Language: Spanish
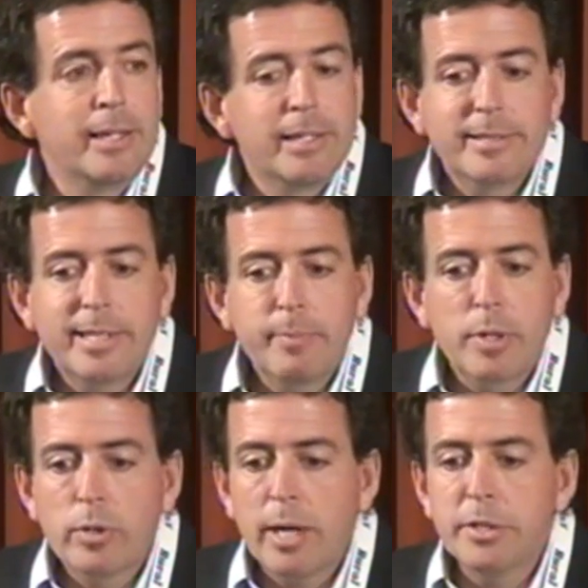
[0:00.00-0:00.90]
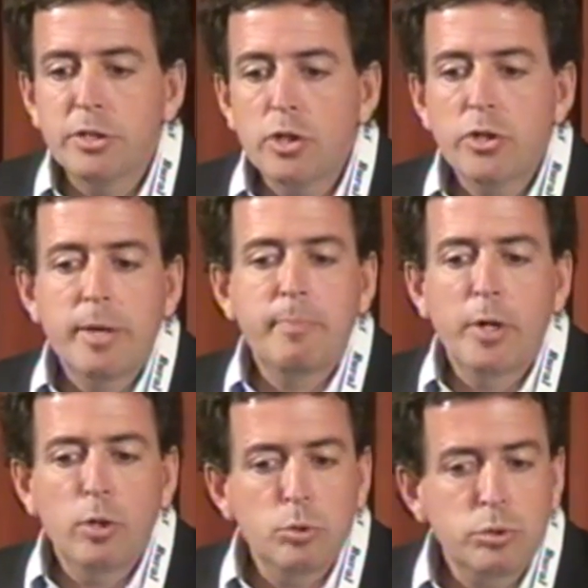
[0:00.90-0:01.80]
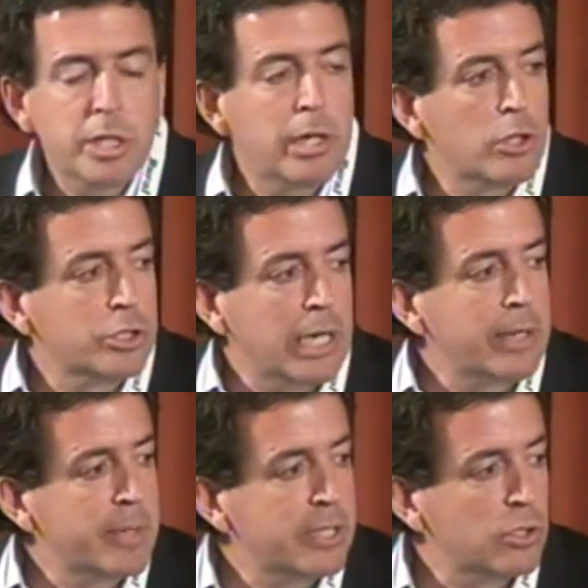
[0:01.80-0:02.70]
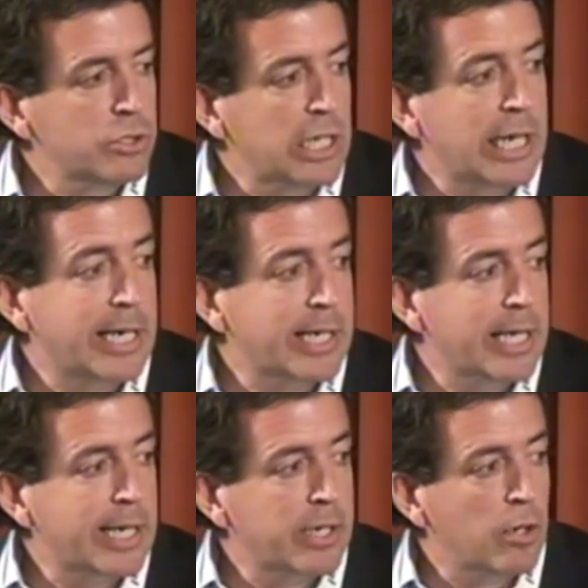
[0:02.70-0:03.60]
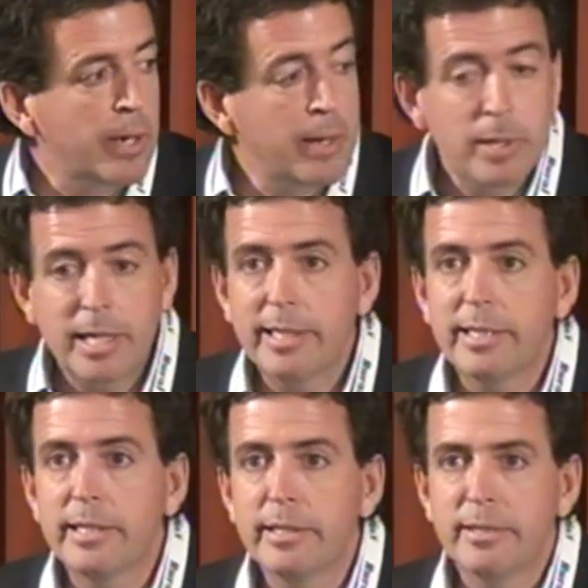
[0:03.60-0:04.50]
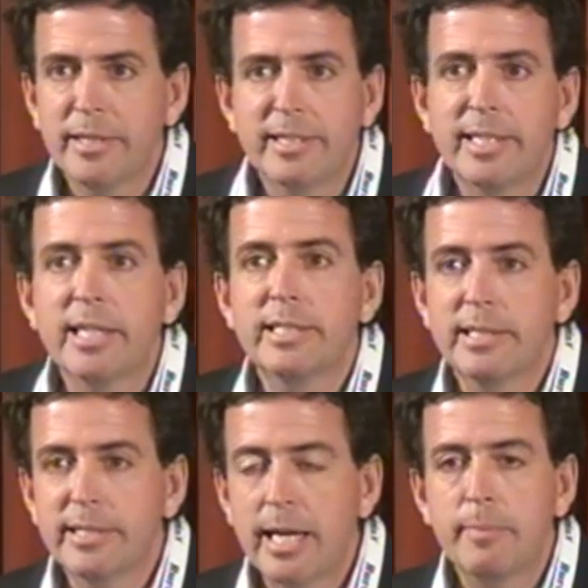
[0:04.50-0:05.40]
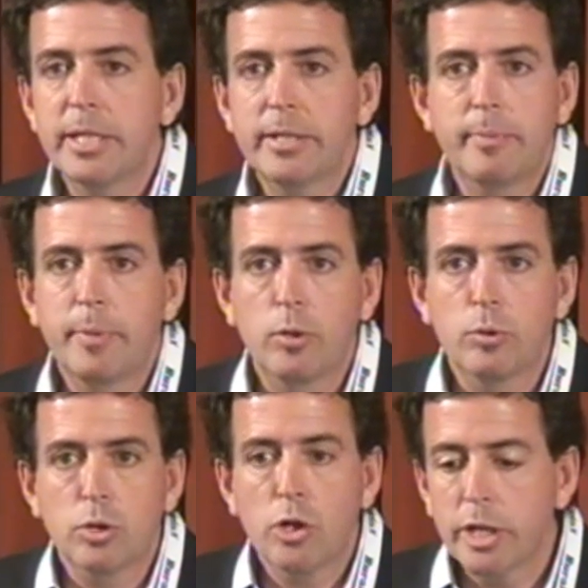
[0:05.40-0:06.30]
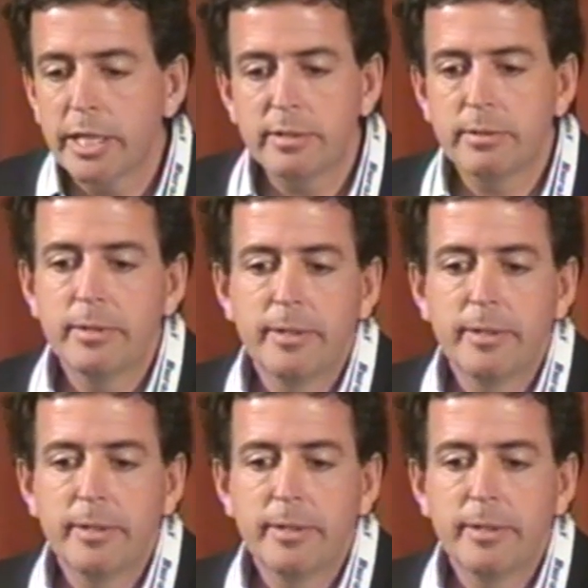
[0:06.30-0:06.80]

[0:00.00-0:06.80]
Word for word: siempre una visión de producir los alimentos y la energía renovable y, ser esencialmente productores.